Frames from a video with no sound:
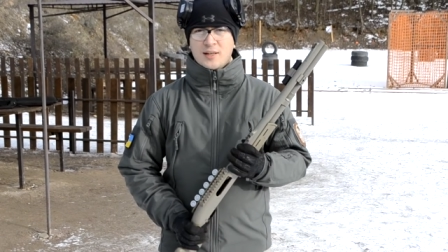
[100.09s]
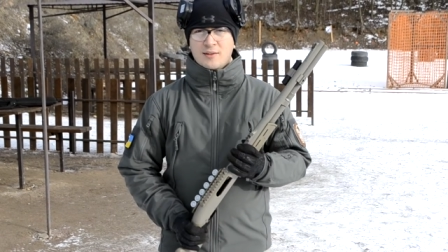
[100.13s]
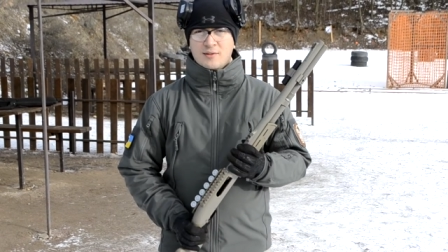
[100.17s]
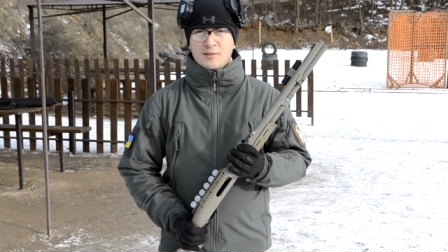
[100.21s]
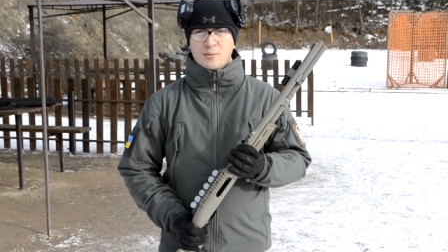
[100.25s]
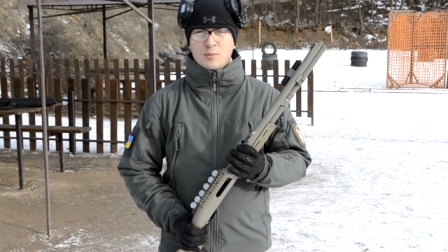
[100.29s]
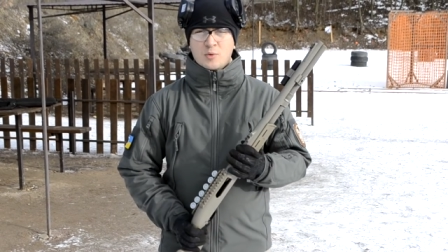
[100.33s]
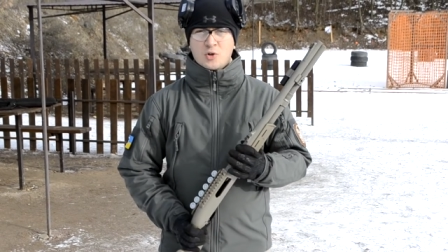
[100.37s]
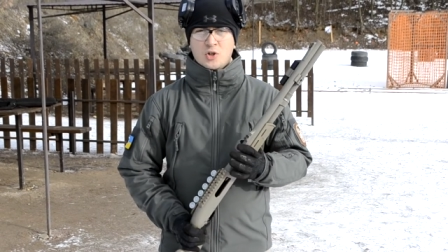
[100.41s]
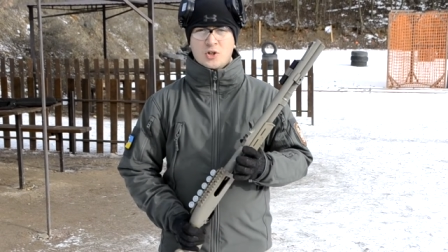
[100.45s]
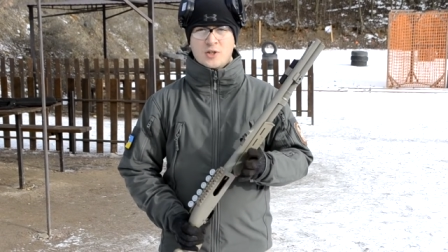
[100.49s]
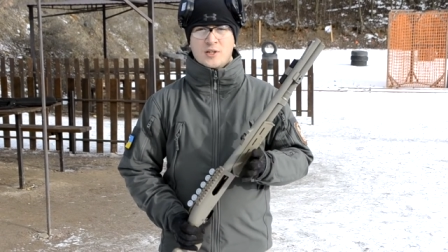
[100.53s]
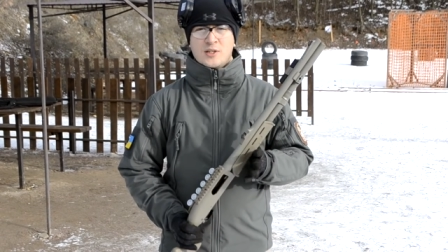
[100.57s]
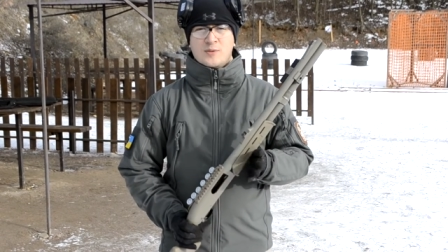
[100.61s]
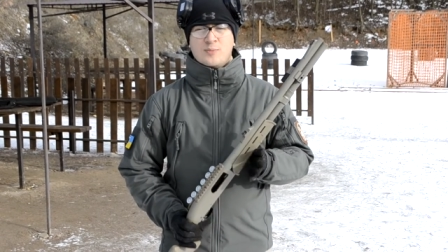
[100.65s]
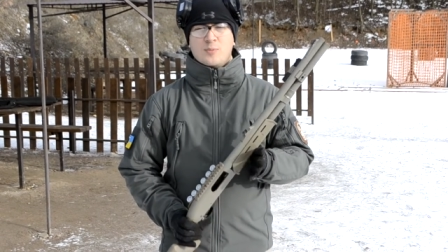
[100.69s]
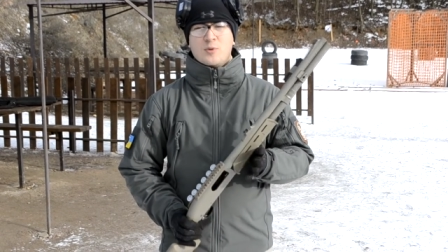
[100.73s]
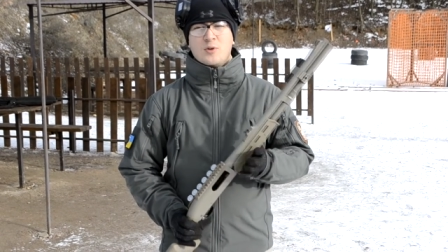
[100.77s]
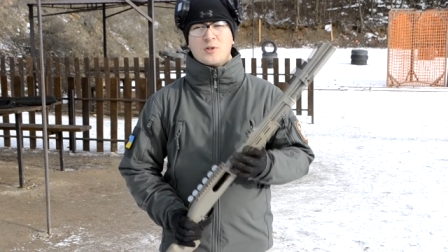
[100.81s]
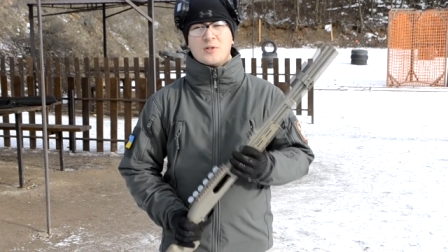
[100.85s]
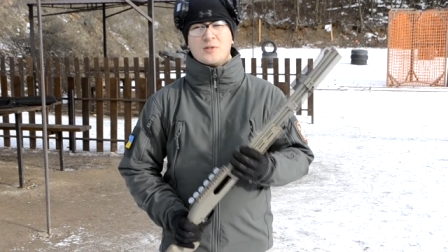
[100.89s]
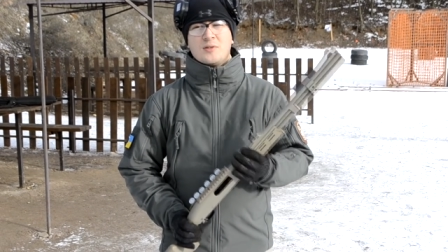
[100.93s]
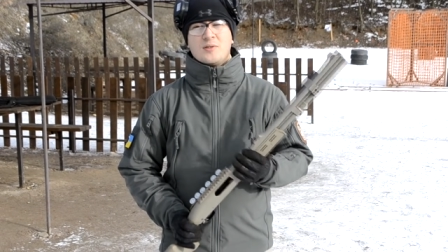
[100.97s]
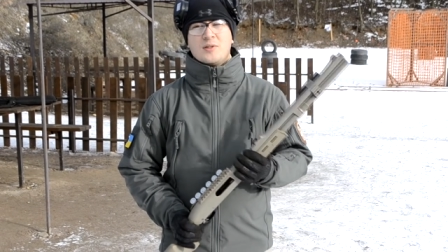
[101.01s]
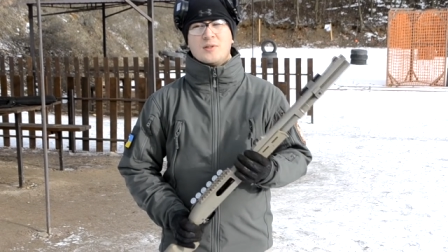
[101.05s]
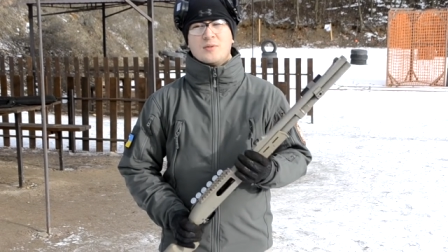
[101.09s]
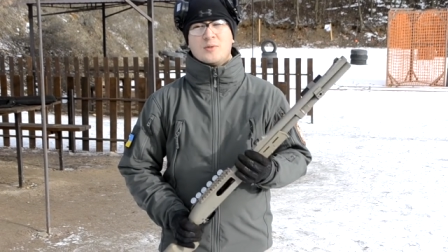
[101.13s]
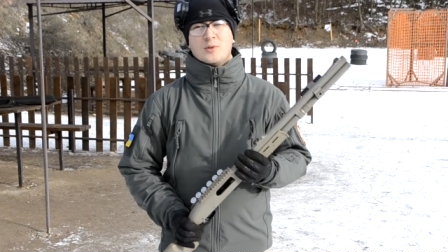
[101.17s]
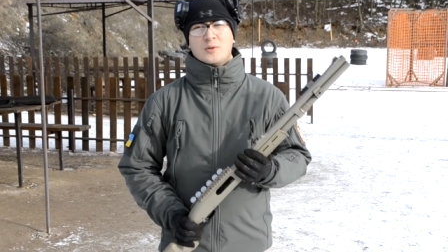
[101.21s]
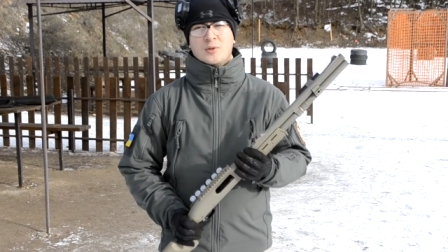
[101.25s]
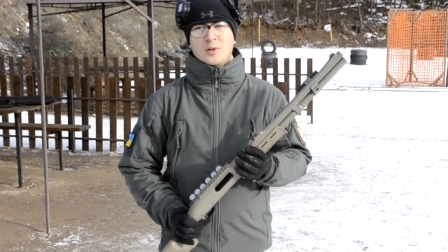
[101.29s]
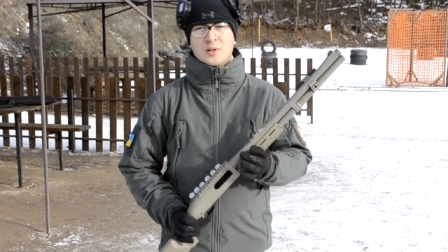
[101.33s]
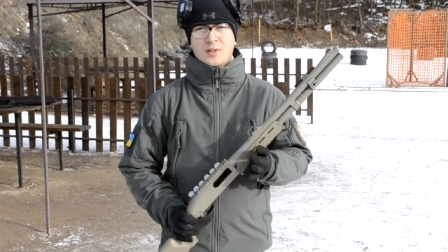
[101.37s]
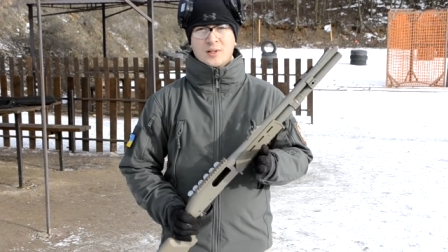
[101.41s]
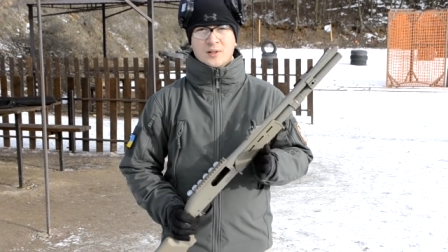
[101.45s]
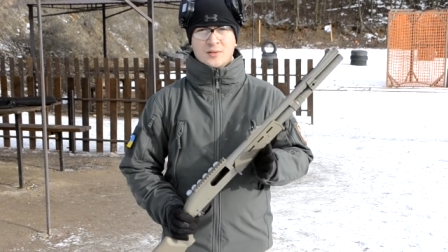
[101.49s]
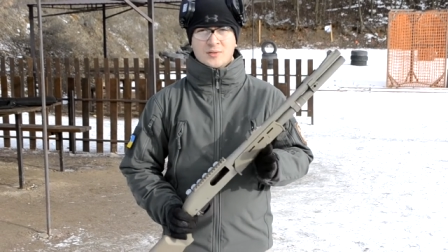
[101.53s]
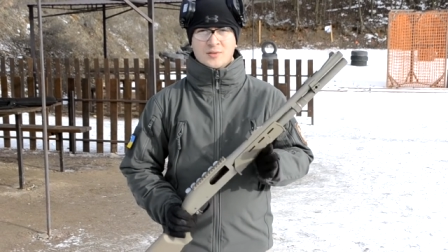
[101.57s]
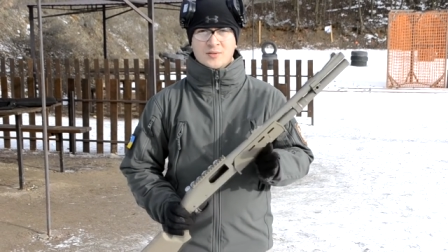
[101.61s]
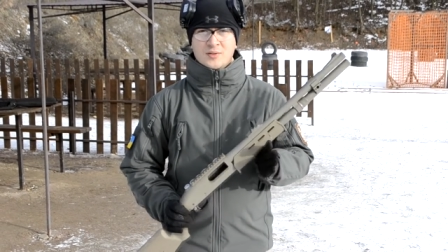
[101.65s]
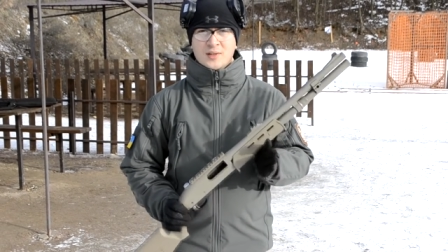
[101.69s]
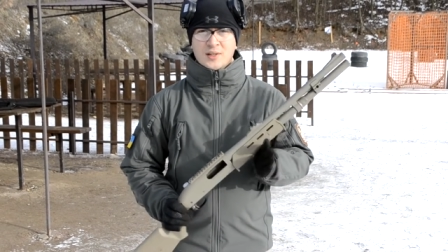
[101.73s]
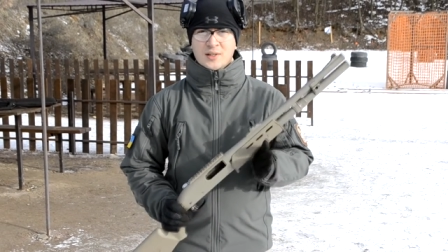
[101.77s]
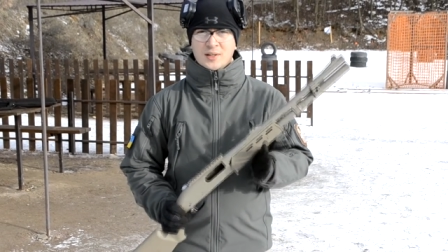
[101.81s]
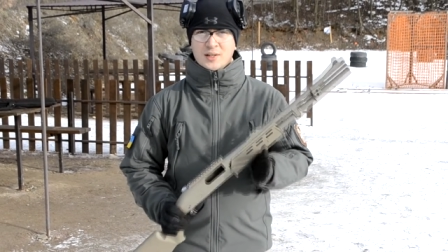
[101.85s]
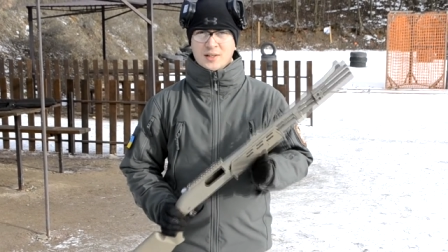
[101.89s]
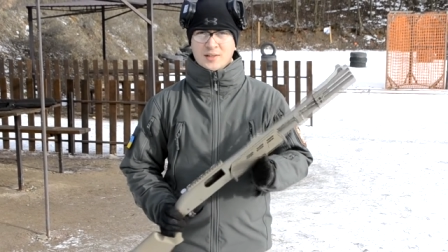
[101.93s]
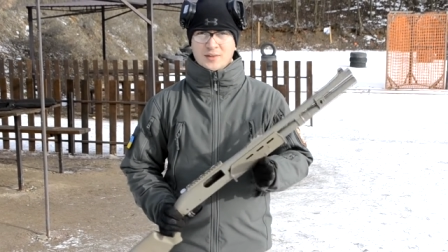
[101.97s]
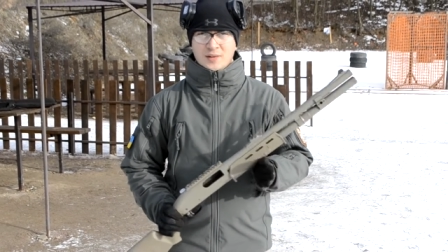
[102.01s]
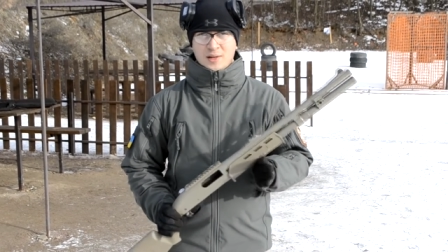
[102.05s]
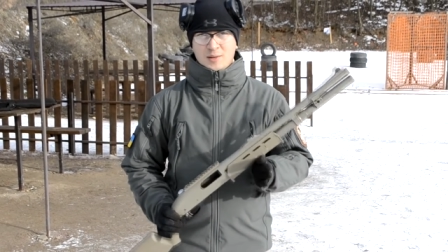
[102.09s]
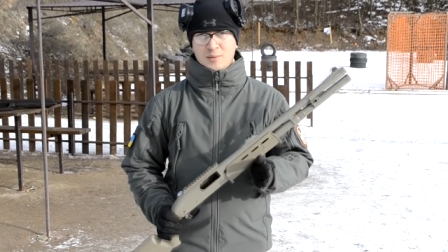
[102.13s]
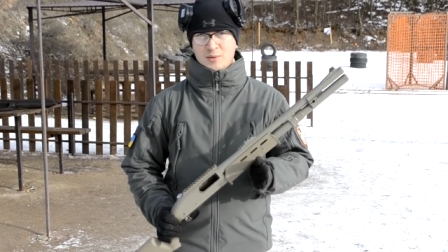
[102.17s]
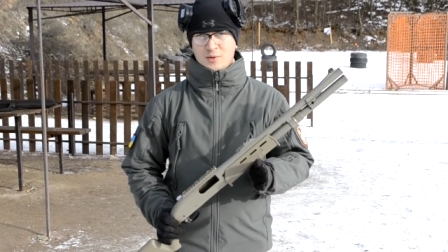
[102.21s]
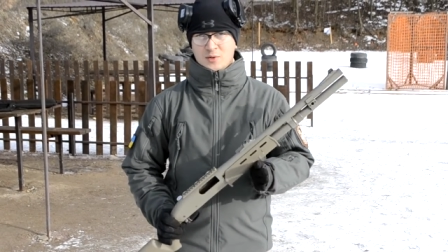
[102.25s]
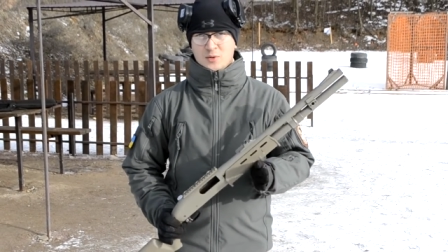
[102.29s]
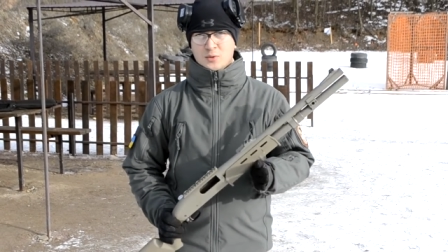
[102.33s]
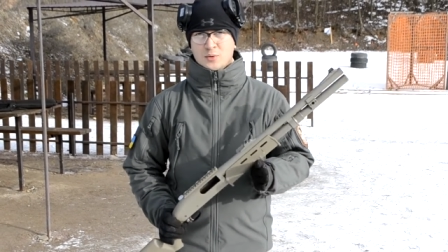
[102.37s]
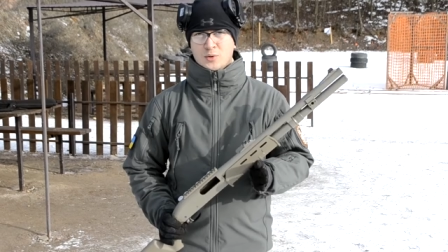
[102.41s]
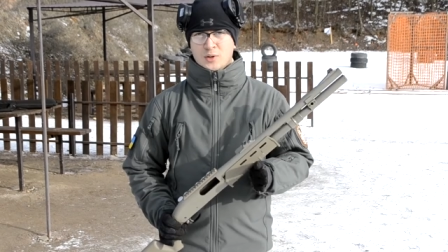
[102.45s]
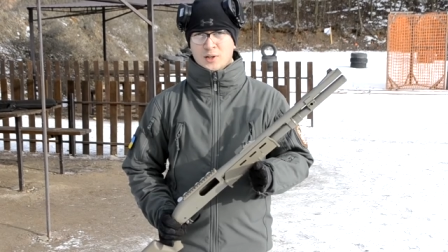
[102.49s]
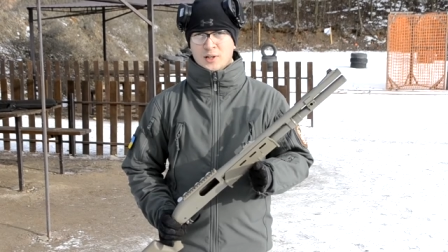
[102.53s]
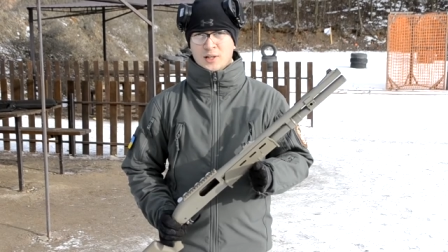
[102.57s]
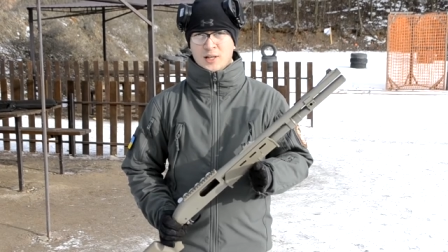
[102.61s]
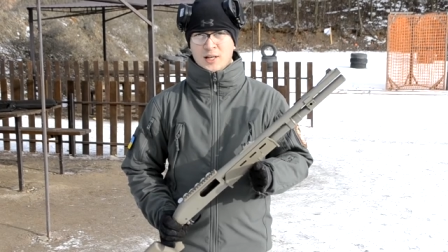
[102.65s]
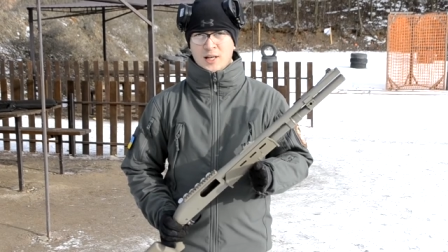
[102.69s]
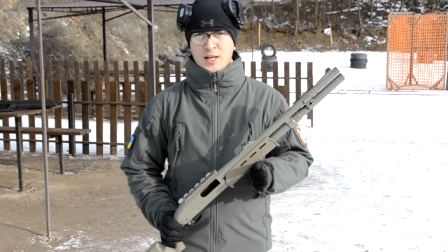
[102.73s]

вы можете использовать его только в светлое время суток.